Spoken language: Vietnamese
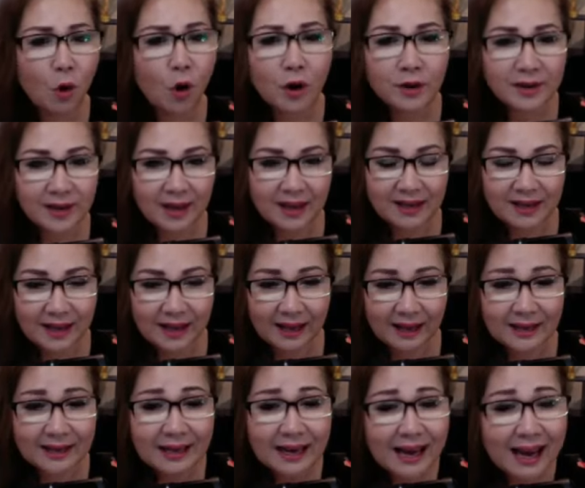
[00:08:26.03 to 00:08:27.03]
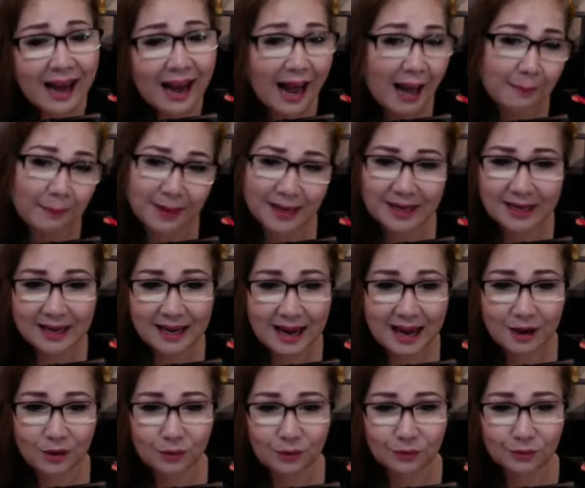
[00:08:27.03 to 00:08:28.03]
hôi nhễ nhãi, làm cách
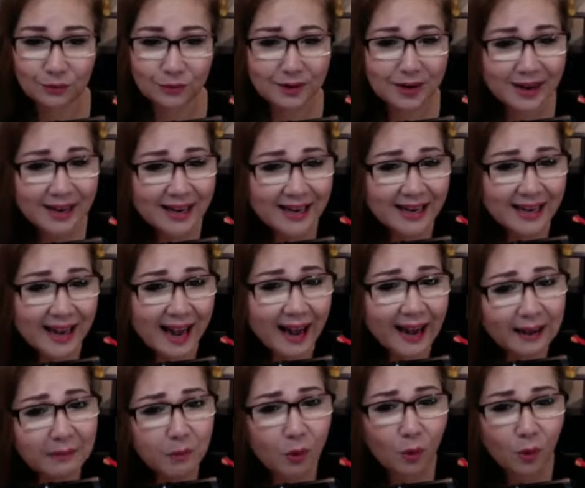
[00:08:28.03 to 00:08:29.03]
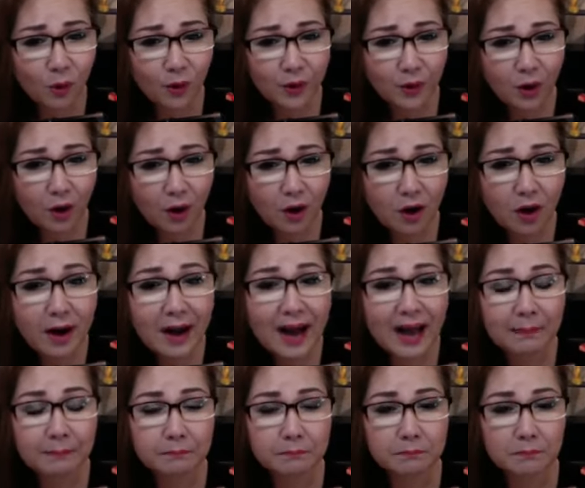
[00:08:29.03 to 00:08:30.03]
nào để ngăn cái mồ hôi đó nó
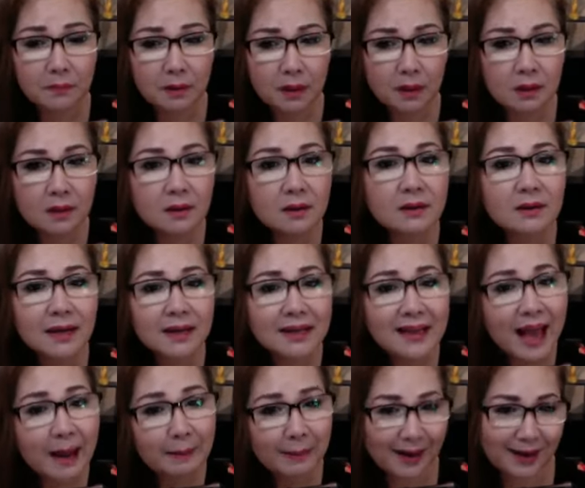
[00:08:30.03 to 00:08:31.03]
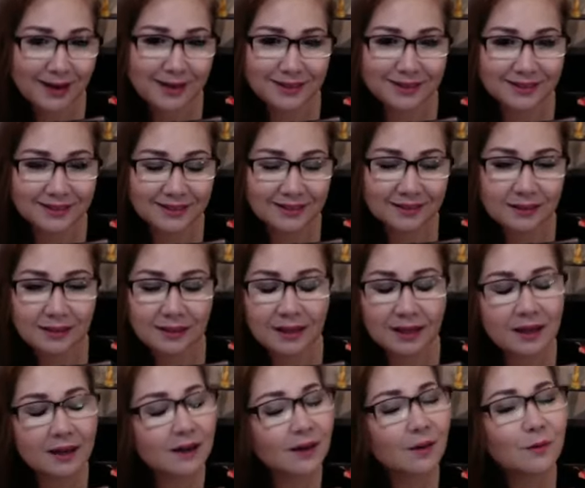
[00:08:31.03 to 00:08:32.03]
làm cái da mình ảnh hưởng
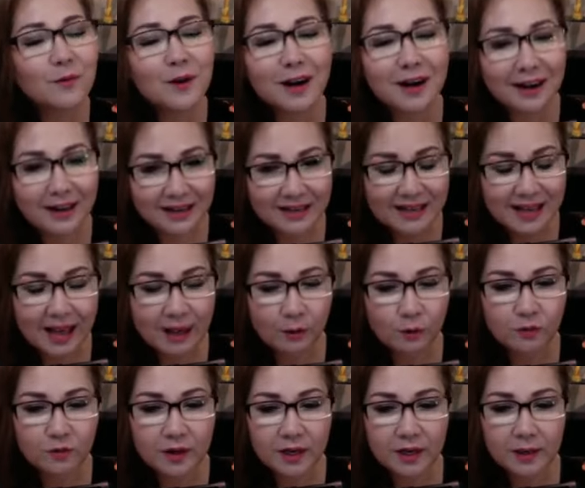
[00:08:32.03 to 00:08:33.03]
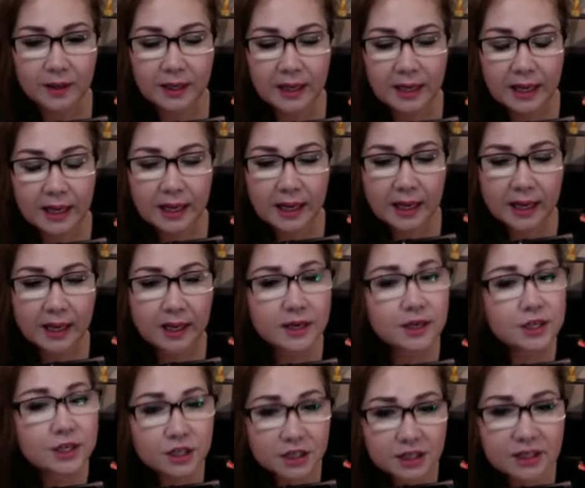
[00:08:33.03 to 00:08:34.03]
cũng rất là dễ quý vị.
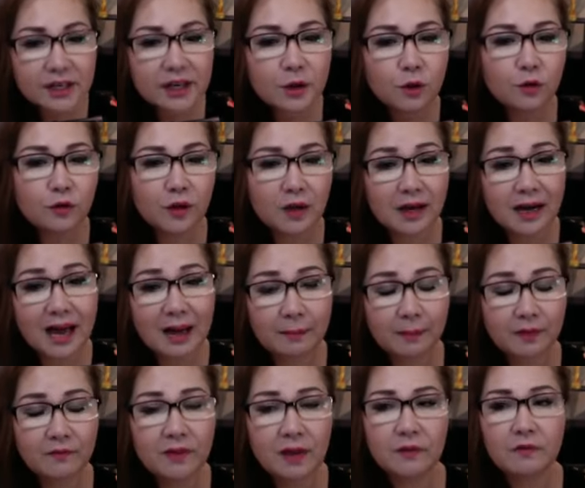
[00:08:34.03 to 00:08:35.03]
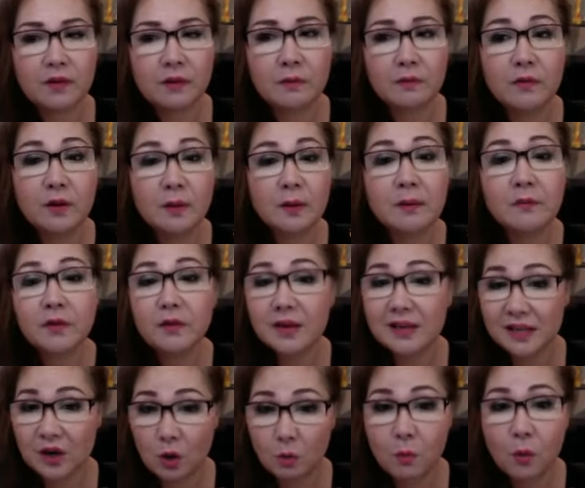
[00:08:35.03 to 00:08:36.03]
Trước khi quý vị làm cái việc bị bị bị
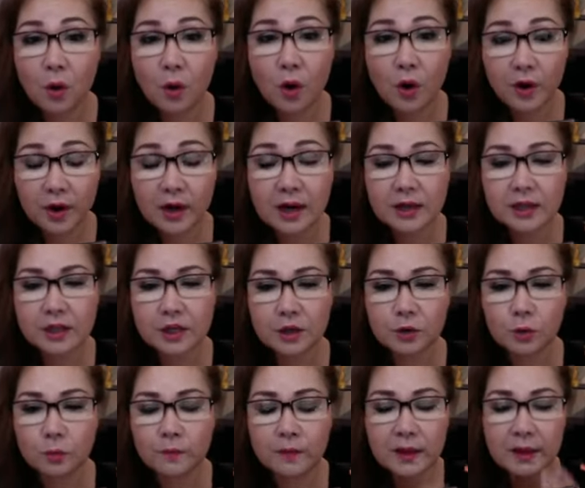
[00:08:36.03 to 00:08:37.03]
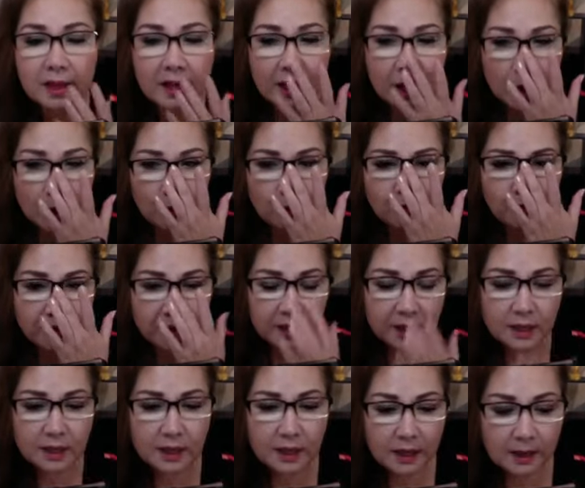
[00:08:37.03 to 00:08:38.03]
đổ mồ hôi rất là nhiều, quý
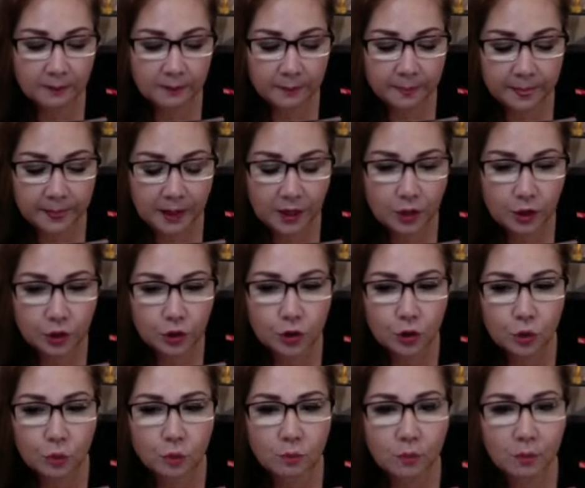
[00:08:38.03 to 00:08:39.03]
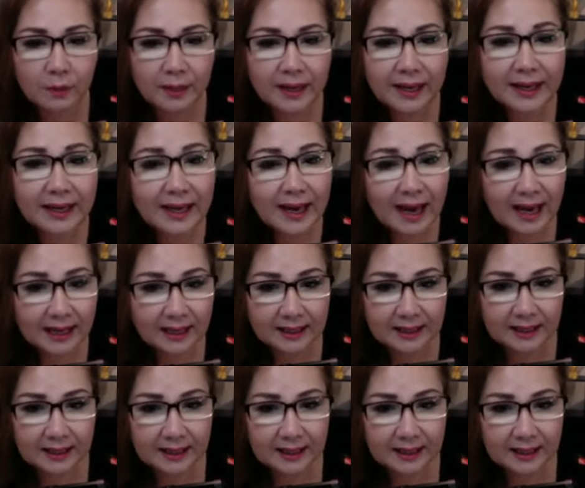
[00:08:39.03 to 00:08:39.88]
vị um, dùng một cái khăn,